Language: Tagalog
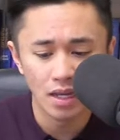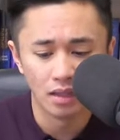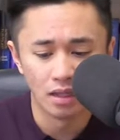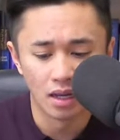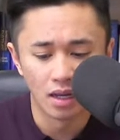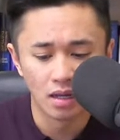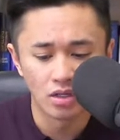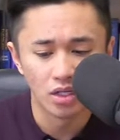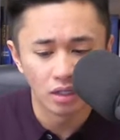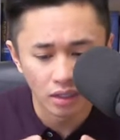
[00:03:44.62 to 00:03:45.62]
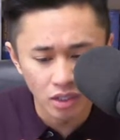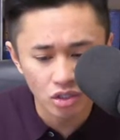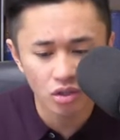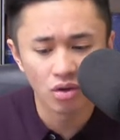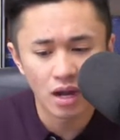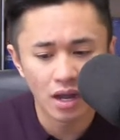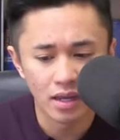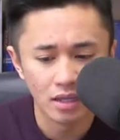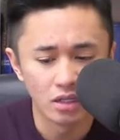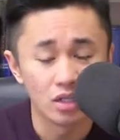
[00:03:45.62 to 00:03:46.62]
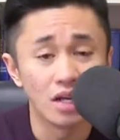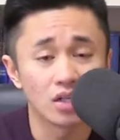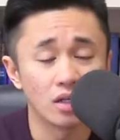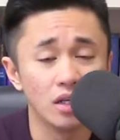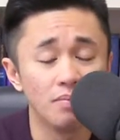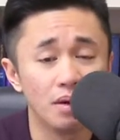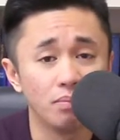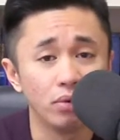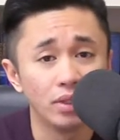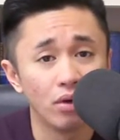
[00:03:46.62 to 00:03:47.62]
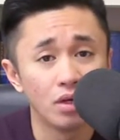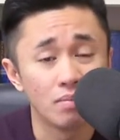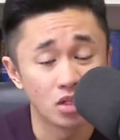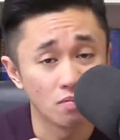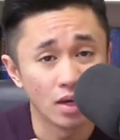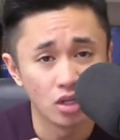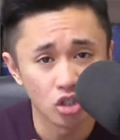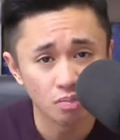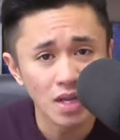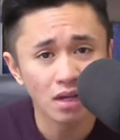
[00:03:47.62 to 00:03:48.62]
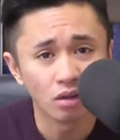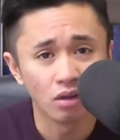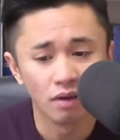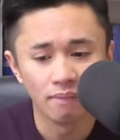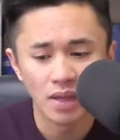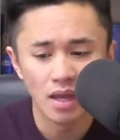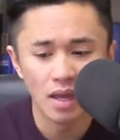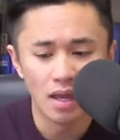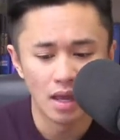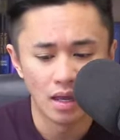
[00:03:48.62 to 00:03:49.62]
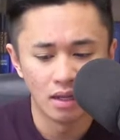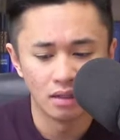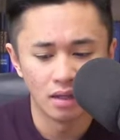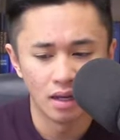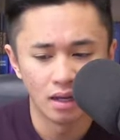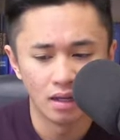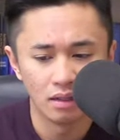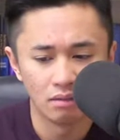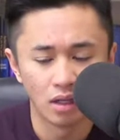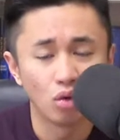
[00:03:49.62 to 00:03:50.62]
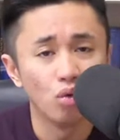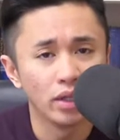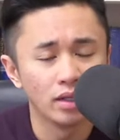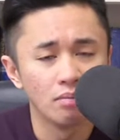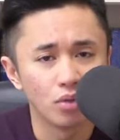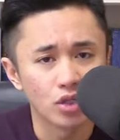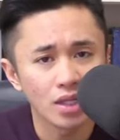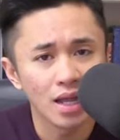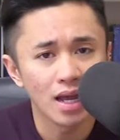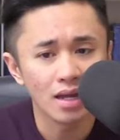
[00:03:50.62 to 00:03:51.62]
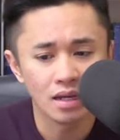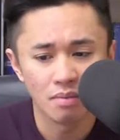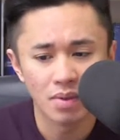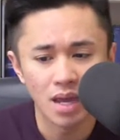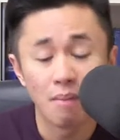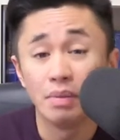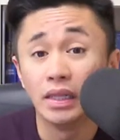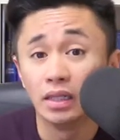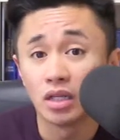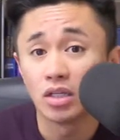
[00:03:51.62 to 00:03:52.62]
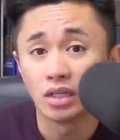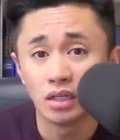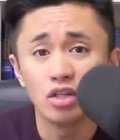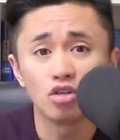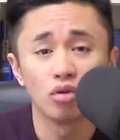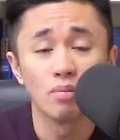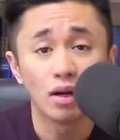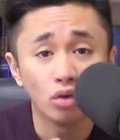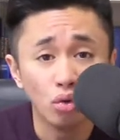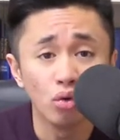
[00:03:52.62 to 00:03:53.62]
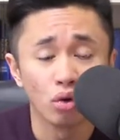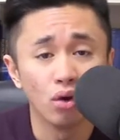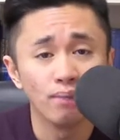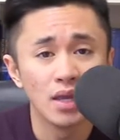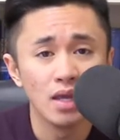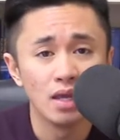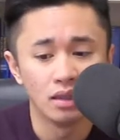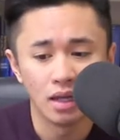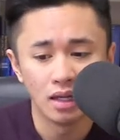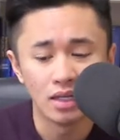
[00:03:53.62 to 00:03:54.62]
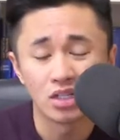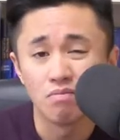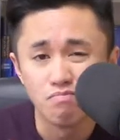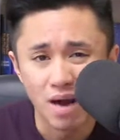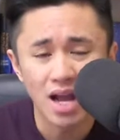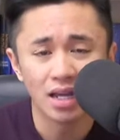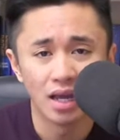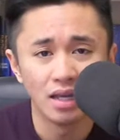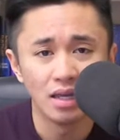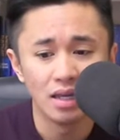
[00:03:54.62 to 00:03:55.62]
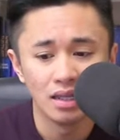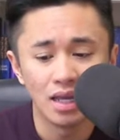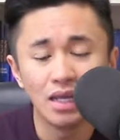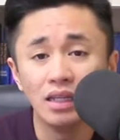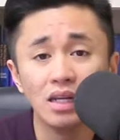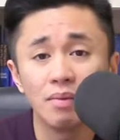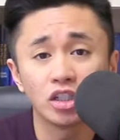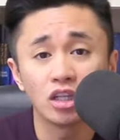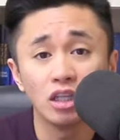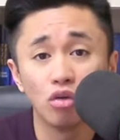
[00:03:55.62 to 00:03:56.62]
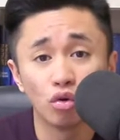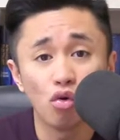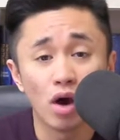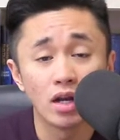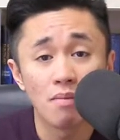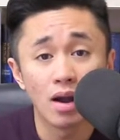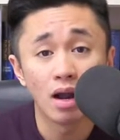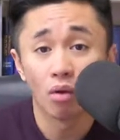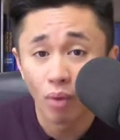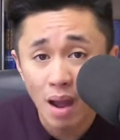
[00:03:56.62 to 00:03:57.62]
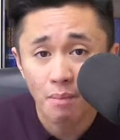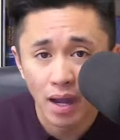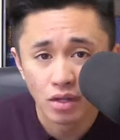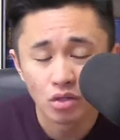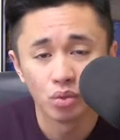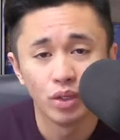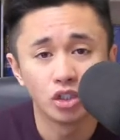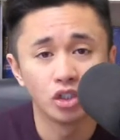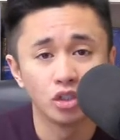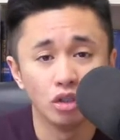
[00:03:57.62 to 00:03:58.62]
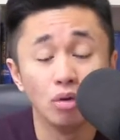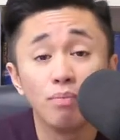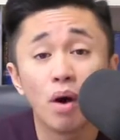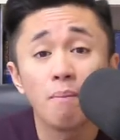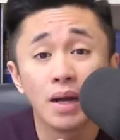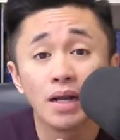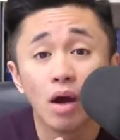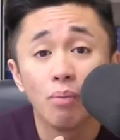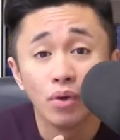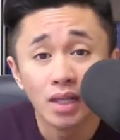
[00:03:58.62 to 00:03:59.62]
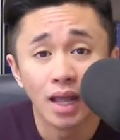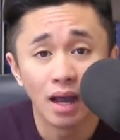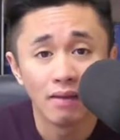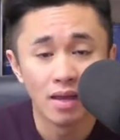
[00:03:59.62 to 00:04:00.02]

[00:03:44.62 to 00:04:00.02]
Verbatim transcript: na si Kristo ay sinasaniban po daw ng masamang espirito, And uh, nagulat din po sila na may abilidad si Kristo na magturo ng isang bagay na hindi naman siya tinuruan ng mga rabbis, which yun po ang pananaw po nila